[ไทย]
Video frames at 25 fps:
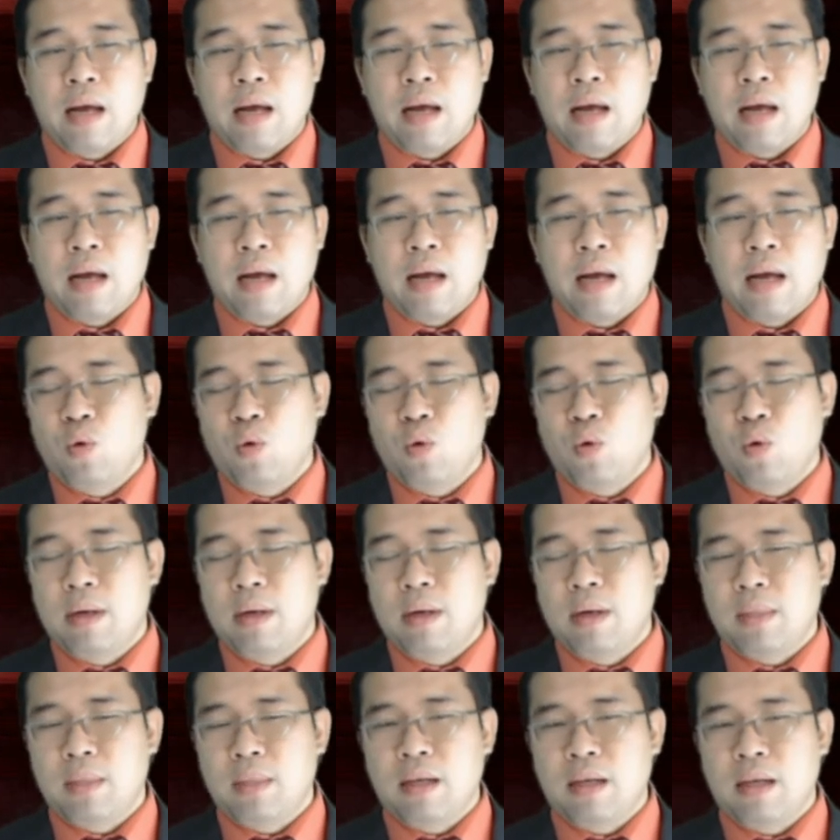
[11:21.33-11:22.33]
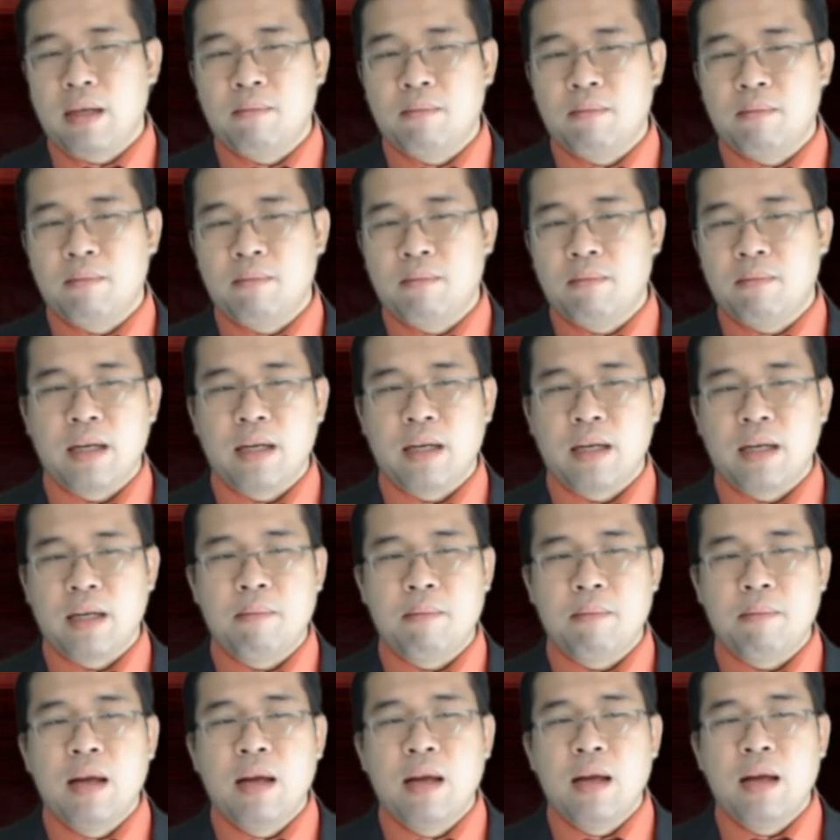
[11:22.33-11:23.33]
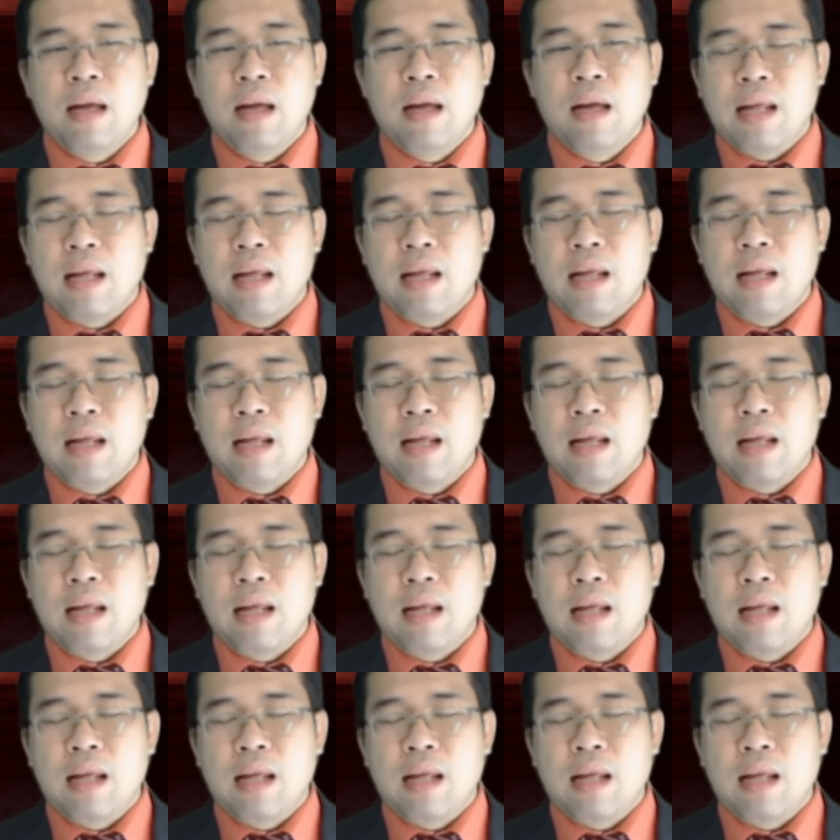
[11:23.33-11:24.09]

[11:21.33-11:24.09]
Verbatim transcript: หาความรู้เพิ่มเติมนะครับ และ